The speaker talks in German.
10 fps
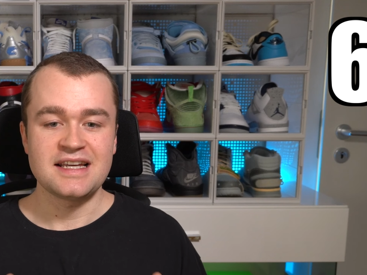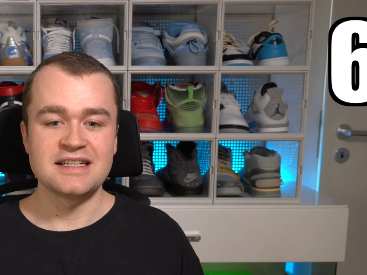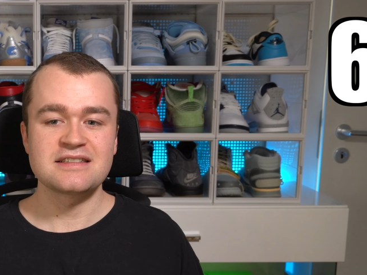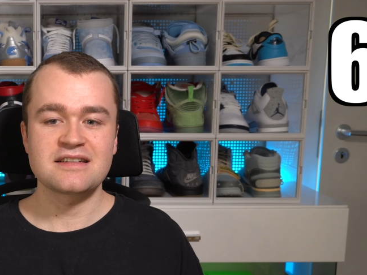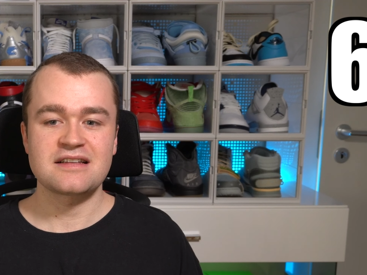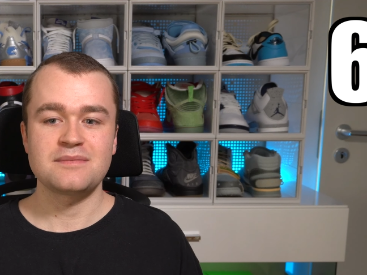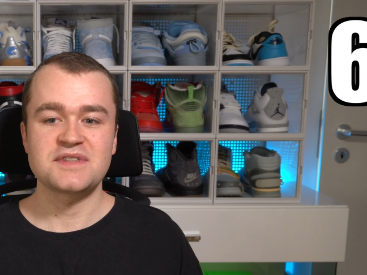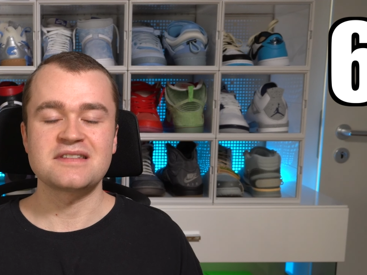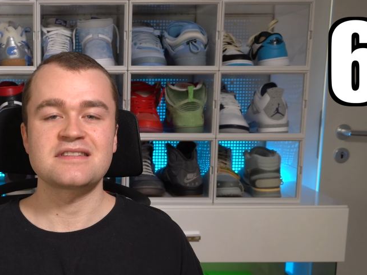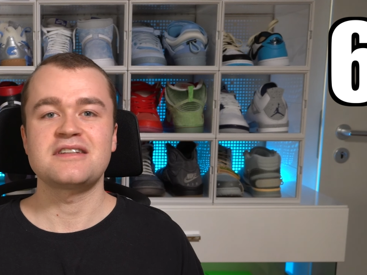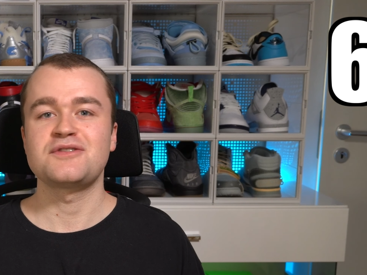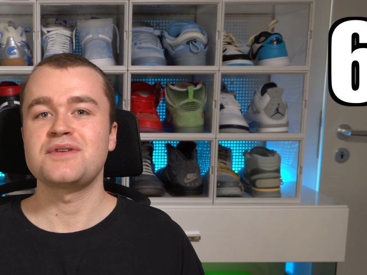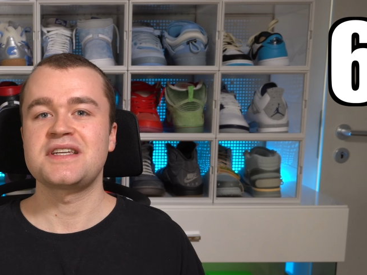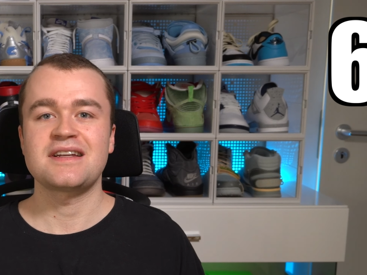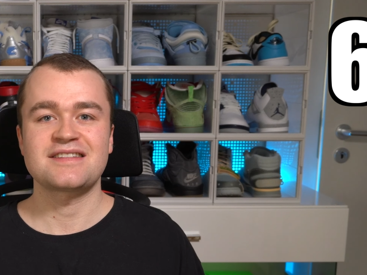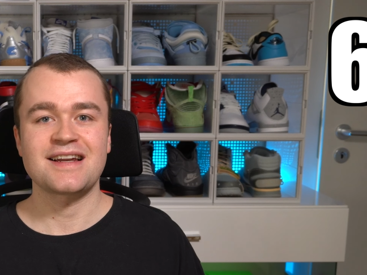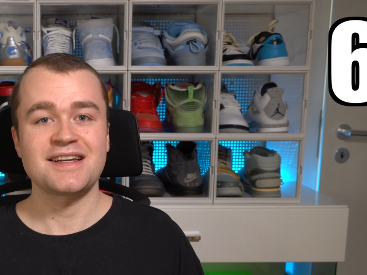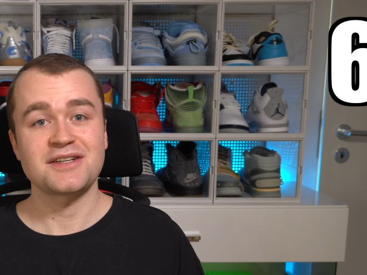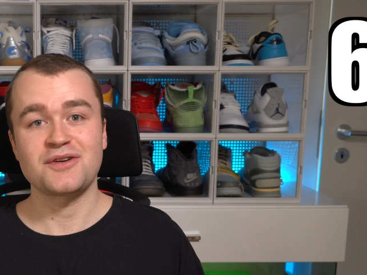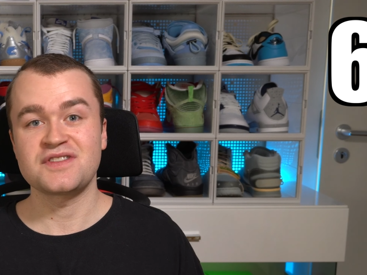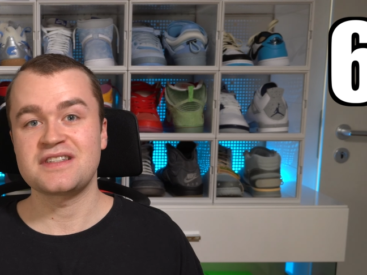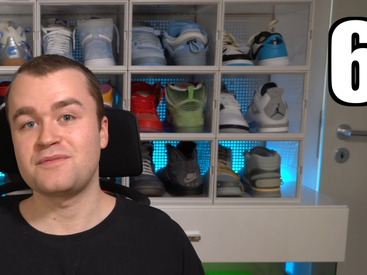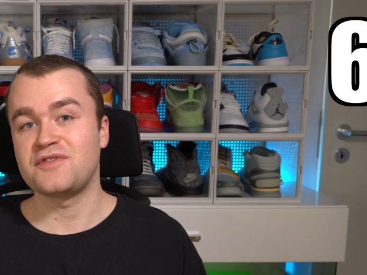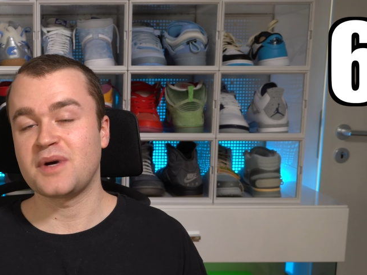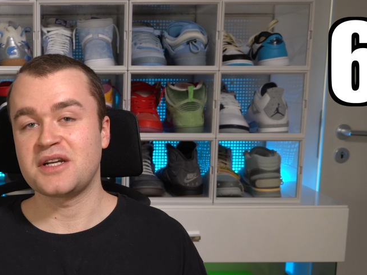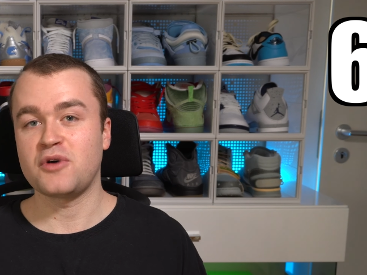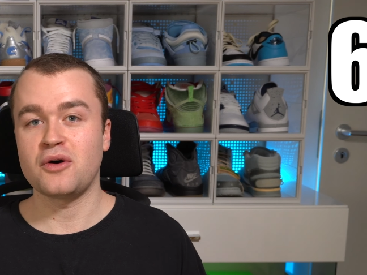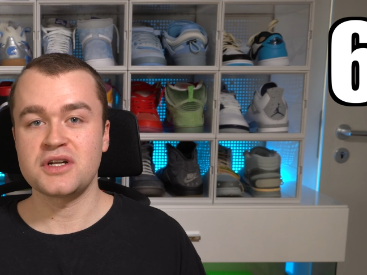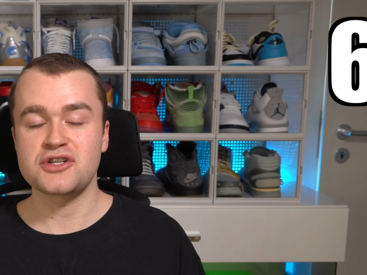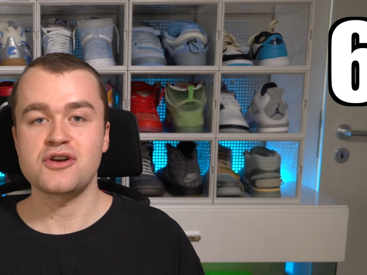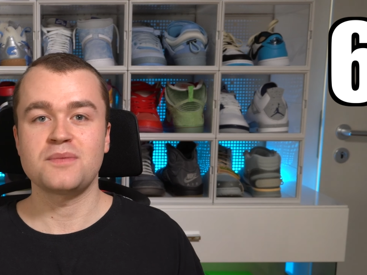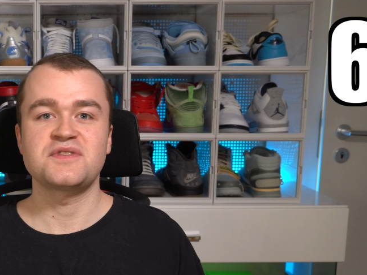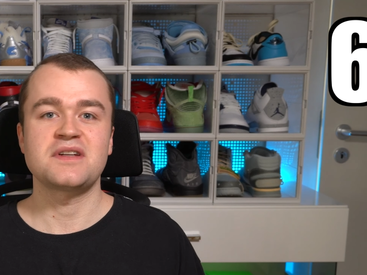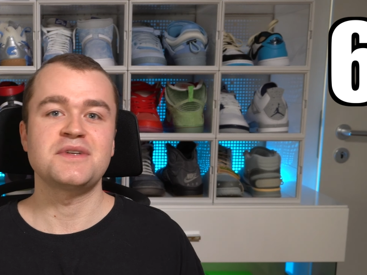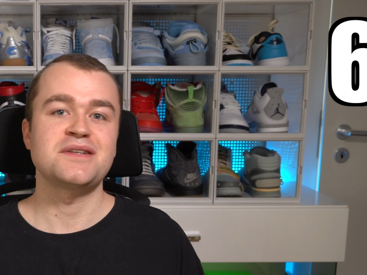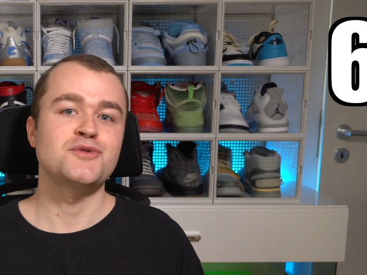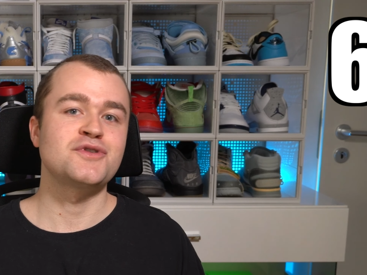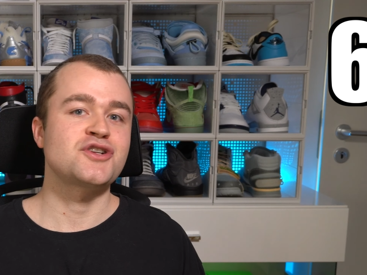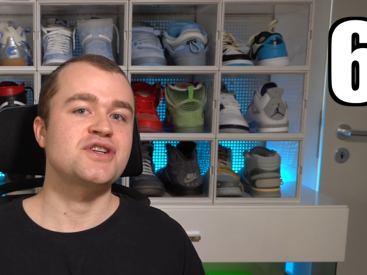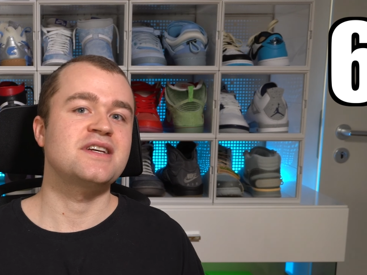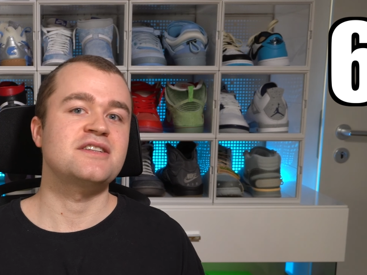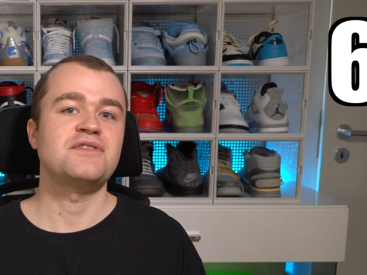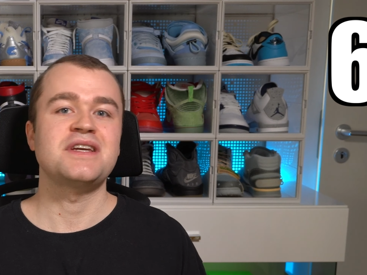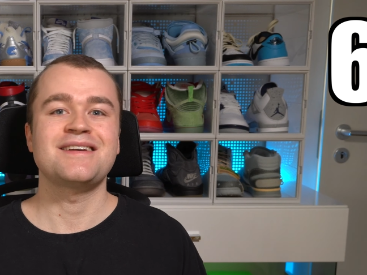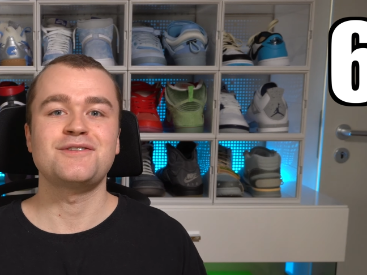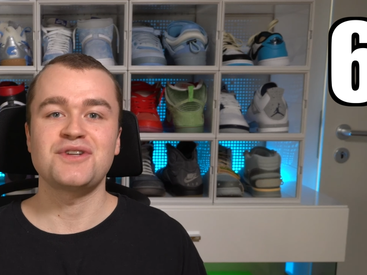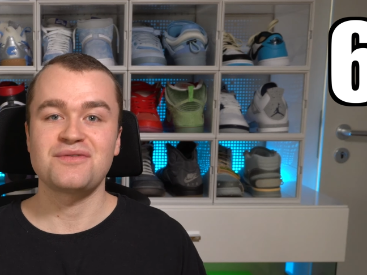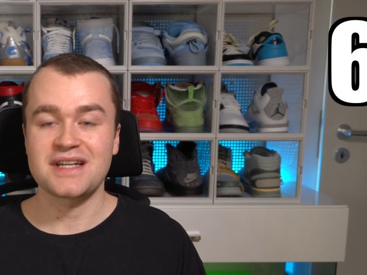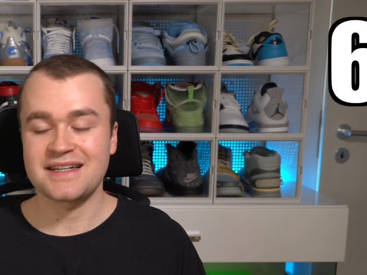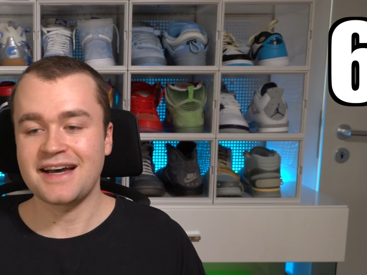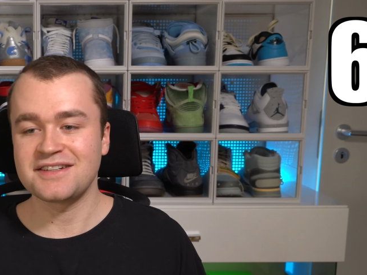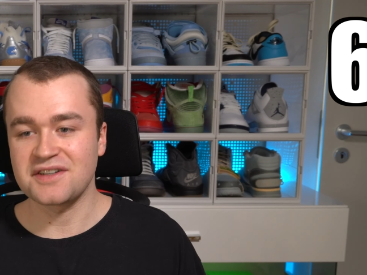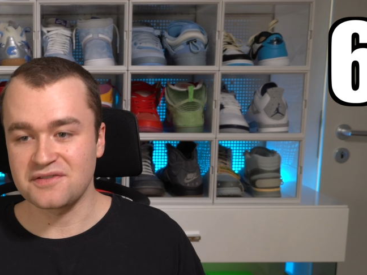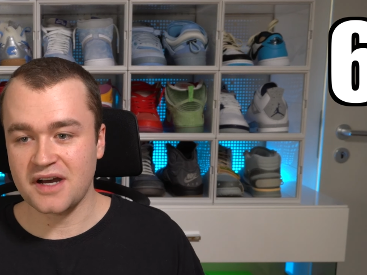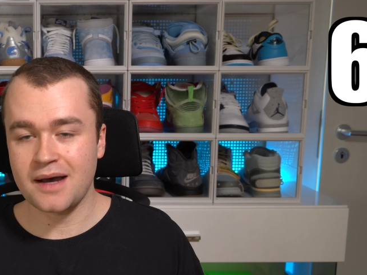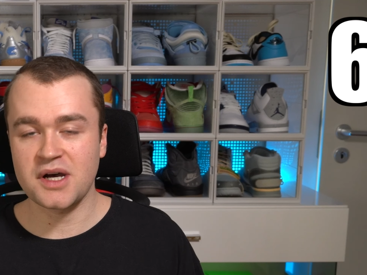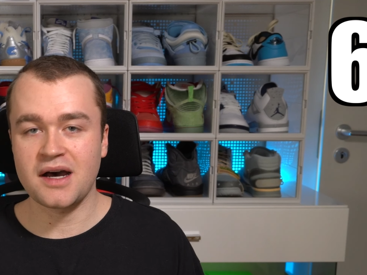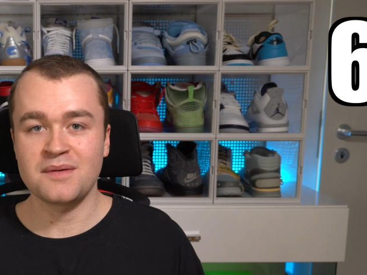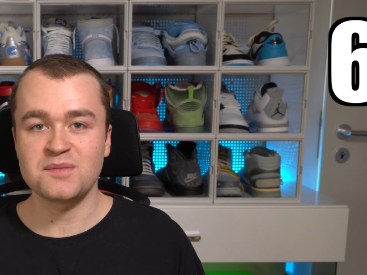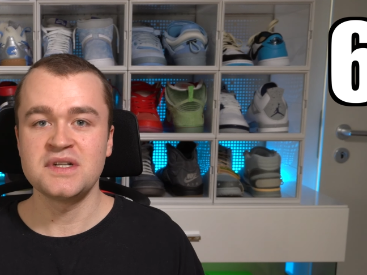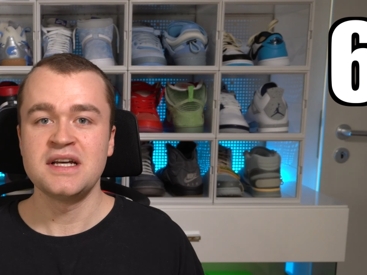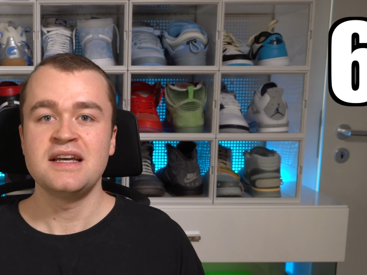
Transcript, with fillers: Insgesamt ist es natürlich hier das gleiche Konzept wie bei dem Orange Lobster mit dem Unterschied, dass wir hier natürlich wieder eine andere Farbe haben.